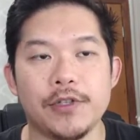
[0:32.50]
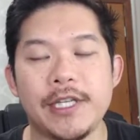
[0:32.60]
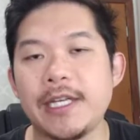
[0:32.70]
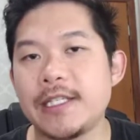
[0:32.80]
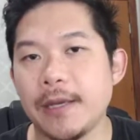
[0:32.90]

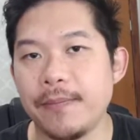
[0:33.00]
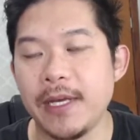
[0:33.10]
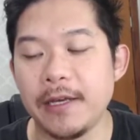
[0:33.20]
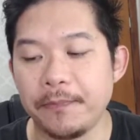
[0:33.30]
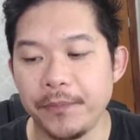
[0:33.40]
você tem que
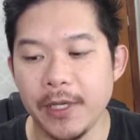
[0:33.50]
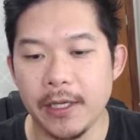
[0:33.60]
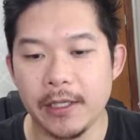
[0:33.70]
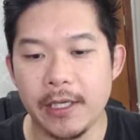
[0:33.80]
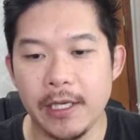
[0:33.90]
saber
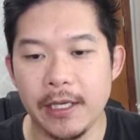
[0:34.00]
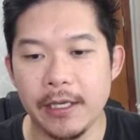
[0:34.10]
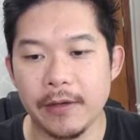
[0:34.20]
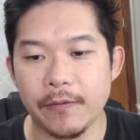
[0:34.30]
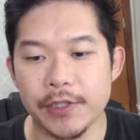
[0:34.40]

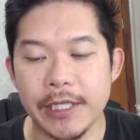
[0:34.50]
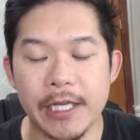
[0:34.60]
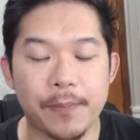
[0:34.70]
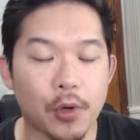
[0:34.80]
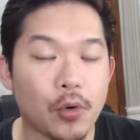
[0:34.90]
que você
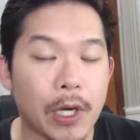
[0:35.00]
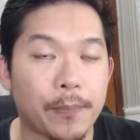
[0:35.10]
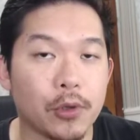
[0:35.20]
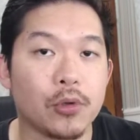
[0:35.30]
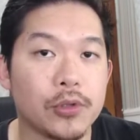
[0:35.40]
tem que procurar
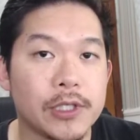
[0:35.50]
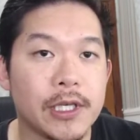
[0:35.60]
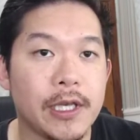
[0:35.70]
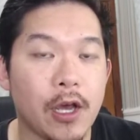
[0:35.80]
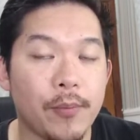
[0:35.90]
produtos
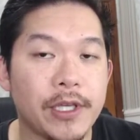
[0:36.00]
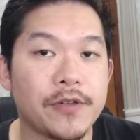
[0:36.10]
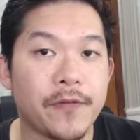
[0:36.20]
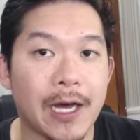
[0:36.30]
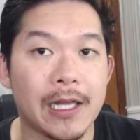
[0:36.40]
que
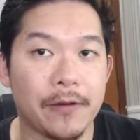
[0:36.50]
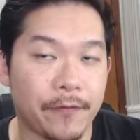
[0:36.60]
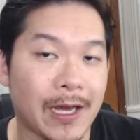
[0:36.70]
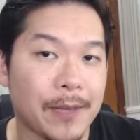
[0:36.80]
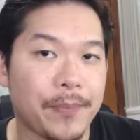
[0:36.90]
realmente vala,
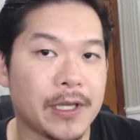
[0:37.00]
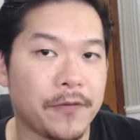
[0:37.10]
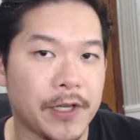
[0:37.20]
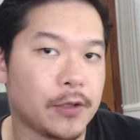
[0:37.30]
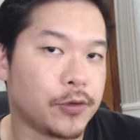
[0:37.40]
vale a
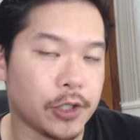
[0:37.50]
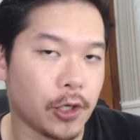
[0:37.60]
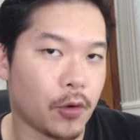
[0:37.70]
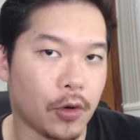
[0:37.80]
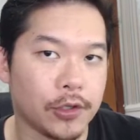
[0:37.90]
pena vender no seu
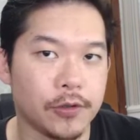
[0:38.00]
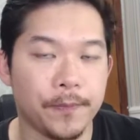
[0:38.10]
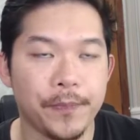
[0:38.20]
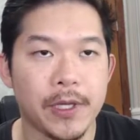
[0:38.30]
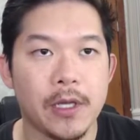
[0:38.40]
negócio.
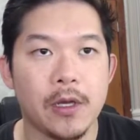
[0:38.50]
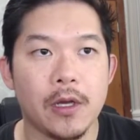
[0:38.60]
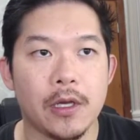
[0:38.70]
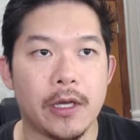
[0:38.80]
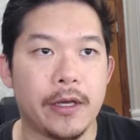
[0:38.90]

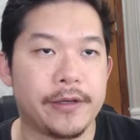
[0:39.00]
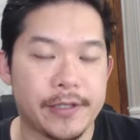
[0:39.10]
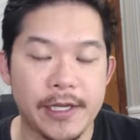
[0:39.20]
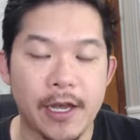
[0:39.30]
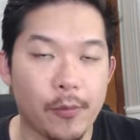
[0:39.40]
É,
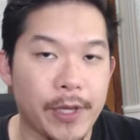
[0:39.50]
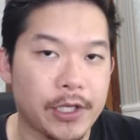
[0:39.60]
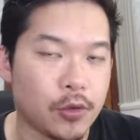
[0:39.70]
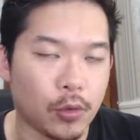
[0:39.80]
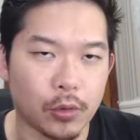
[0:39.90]
sim,
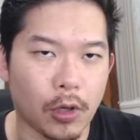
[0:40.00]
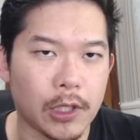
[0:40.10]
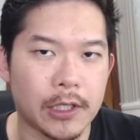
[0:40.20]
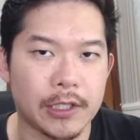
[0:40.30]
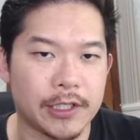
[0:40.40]
realmente o
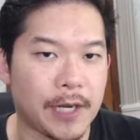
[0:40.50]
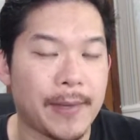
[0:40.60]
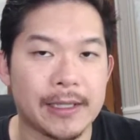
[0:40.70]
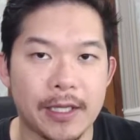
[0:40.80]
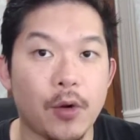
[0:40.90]
dólar já
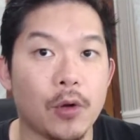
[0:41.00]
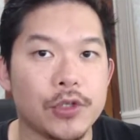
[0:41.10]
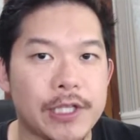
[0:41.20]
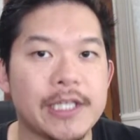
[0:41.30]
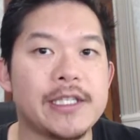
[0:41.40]
bateu
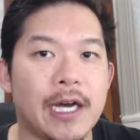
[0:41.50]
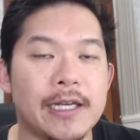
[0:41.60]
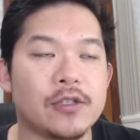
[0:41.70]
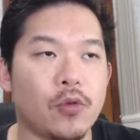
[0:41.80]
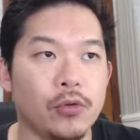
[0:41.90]
aos seis
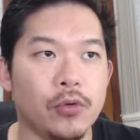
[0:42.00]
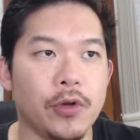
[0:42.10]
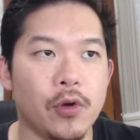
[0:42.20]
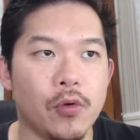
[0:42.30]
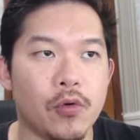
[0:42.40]
reais.
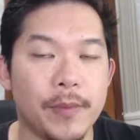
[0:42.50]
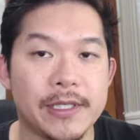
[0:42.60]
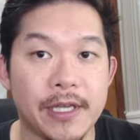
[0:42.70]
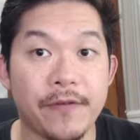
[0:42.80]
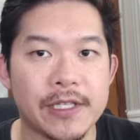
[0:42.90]
Quando eu
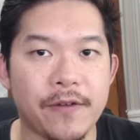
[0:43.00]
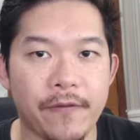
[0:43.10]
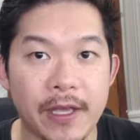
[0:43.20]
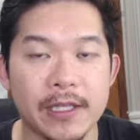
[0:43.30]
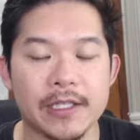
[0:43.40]
comecei a fazer
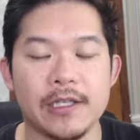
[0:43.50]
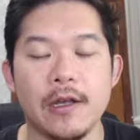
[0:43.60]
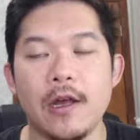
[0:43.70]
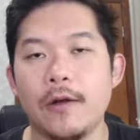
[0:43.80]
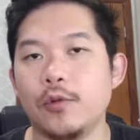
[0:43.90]
vendas
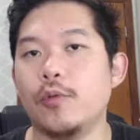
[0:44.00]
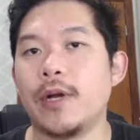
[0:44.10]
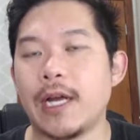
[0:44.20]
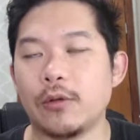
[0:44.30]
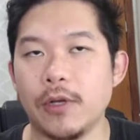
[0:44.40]
no
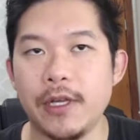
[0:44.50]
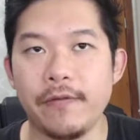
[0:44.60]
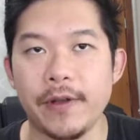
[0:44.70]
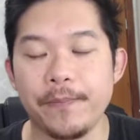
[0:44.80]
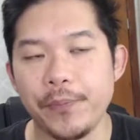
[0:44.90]
Mercado
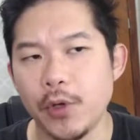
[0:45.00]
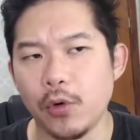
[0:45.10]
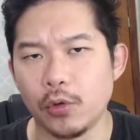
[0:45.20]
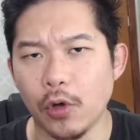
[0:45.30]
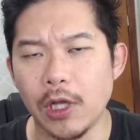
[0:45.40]
Livre,
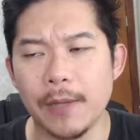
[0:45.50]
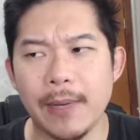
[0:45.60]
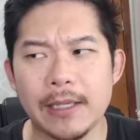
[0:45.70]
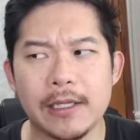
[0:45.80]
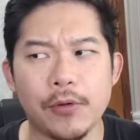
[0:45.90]
o dólar
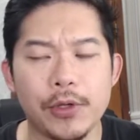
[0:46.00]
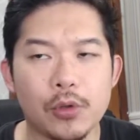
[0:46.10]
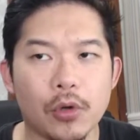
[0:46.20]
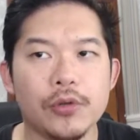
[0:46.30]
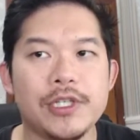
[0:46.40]
bateu em
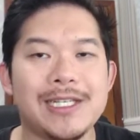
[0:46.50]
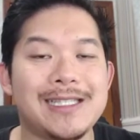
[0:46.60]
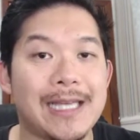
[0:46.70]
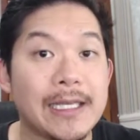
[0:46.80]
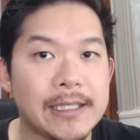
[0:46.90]
torno de
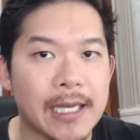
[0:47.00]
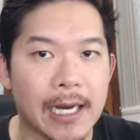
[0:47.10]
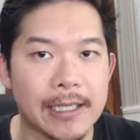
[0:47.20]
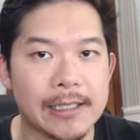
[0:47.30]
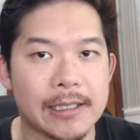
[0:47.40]
seis
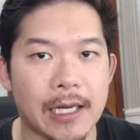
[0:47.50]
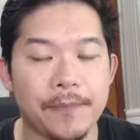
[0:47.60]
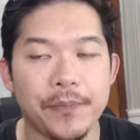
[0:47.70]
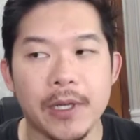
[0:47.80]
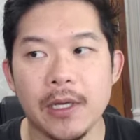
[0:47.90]
reais,
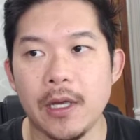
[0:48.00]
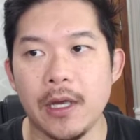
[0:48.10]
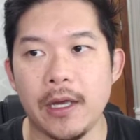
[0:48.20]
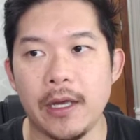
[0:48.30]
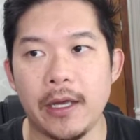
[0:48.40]
tá?
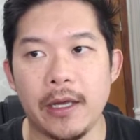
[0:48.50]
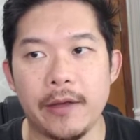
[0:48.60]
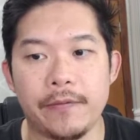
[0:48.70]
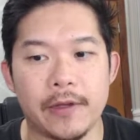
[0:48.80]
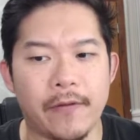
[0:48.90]

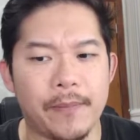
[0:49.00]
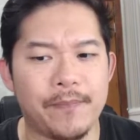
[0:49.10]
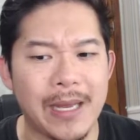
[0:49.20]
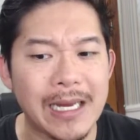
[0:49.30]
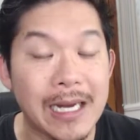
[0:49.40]
É, tava
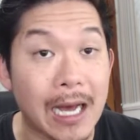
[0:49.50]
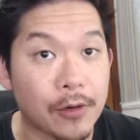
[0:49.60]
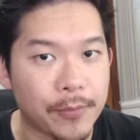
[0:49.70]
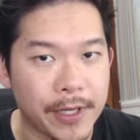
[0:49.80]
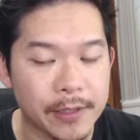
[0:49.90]
bem
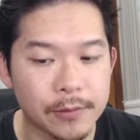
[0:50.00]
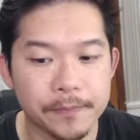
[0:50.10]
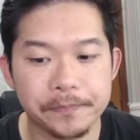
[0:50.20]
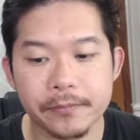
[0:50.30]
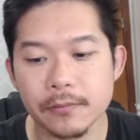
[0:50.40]
caro mesmo.
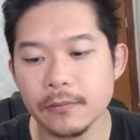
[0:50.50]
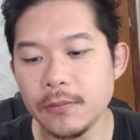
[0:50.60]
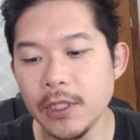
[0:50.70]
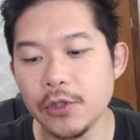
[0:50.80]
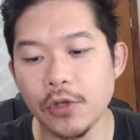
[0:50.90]

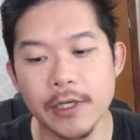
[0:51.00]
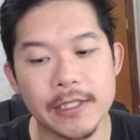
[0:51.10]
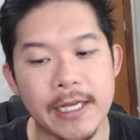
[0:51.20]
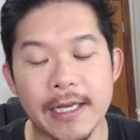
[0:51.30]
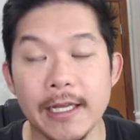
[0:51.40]
Só que
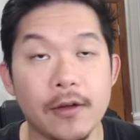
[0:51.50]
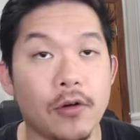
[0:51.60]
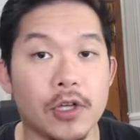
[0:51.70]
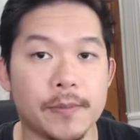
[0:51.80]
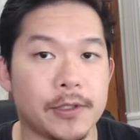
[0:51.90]
assim, é aquele
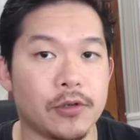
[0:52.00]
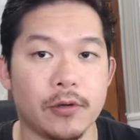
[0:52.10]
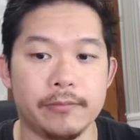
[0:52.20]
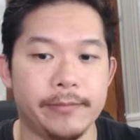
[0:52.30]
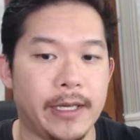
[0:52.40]
negócio,
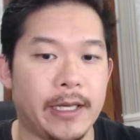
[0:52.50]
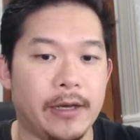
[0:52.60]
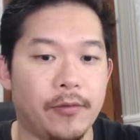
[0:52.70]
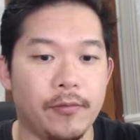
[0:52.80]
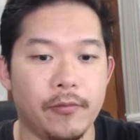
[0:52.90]
pessoal,
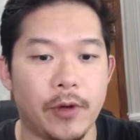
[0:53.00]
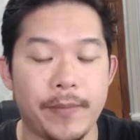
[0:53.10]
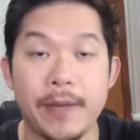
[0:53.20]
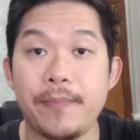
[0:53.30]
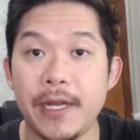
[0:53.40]
é, a
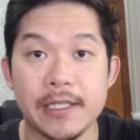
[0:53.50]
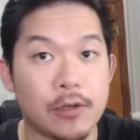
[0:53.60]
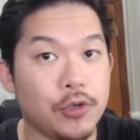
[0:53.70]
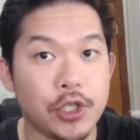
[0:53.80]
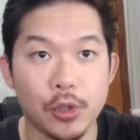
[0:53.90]
minha empresa
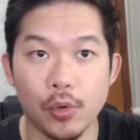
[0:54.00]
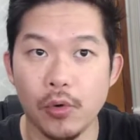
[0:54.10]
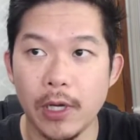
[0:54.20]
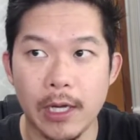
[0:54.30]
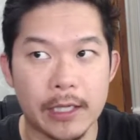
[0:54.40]

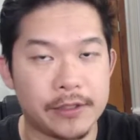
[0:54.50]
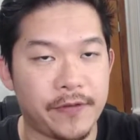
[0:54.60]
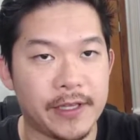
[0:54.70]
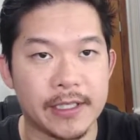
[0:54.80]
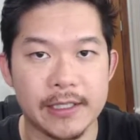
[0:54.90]
continua, as
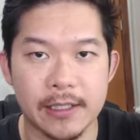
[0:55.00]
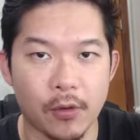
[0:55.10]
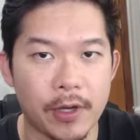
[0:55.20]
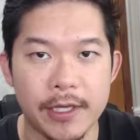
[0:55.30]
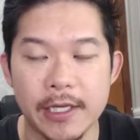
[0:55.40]
vendas
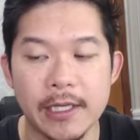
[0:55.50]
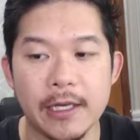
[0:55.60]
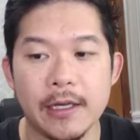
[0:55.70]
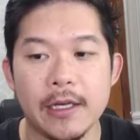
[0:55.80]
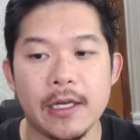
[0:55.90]
estão aí,
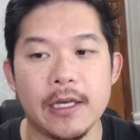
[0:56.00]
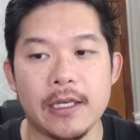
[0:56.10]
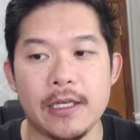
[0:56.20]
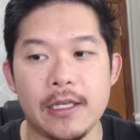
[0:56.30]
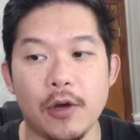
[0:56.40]
né?
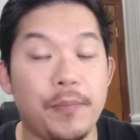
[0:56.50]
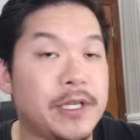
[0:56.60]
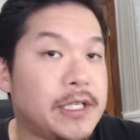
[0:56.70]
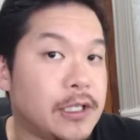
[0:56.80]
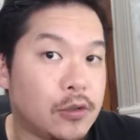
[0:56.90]
e eu
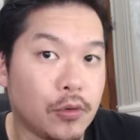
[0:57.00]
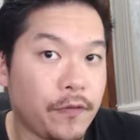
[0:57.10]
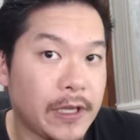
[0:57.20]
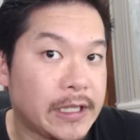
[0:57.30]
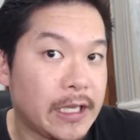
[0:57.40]
preciso
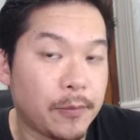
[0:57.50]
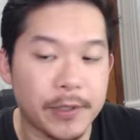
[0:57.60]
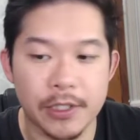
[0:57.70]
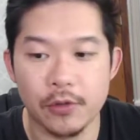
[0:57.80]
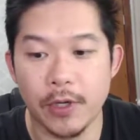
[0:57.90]
vender, eu
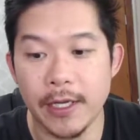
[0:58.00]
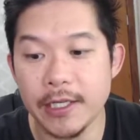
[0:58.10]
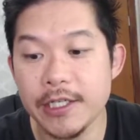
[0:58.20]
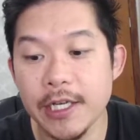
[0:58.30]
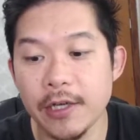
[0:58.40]
preciso ganhar
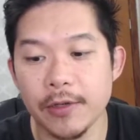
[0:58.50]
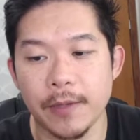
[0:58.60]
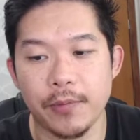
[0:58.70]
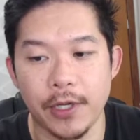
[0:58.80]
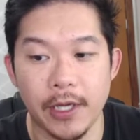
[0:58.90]
dinheiro,
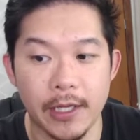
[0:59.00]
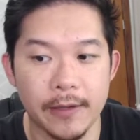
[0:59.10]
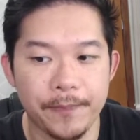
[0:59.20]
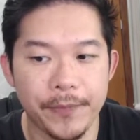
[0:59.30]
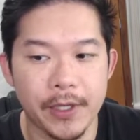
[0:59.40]
né? Porque,
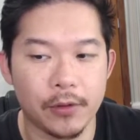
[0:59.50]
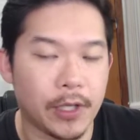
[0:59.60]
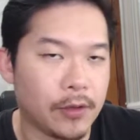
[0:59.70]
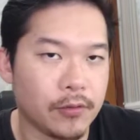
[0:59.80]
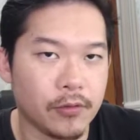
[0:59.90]
né? Eu
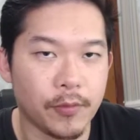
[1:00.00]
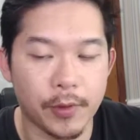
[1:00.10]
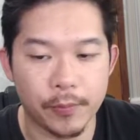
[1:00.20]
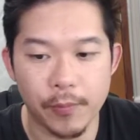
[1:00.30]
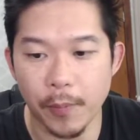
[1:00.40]
tenho o
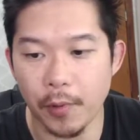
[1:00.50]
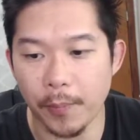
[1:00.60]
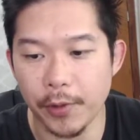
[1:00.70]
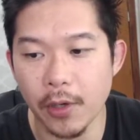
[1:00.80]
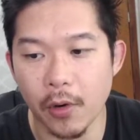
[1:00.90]
meu, meu
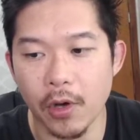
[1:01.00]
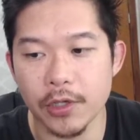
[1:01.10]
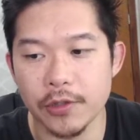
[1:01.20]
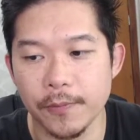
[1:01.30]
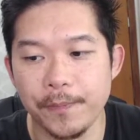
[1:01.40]
próprio
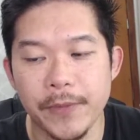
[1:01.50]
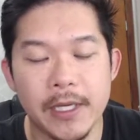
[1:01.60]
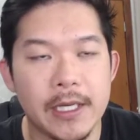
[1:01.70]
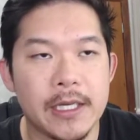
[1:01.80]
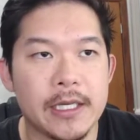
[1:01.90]
negócio.
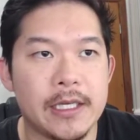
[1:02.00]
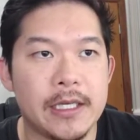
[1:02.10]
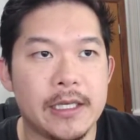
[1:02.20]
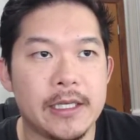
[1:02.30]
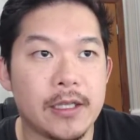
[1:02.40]

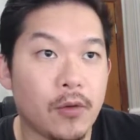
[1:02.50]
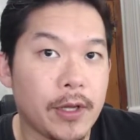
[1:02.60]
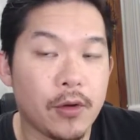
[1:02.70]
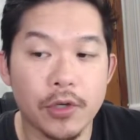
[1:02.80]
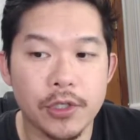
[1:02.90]
E então
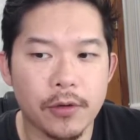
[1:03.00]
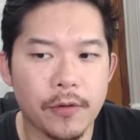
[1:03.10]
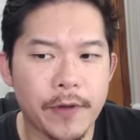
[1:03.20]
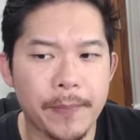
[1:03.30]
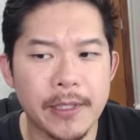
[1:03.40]
aí hoje
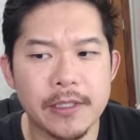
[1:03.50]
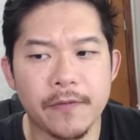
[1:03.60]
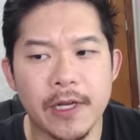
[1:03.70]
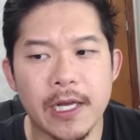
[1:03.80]
eu fiquei pensando,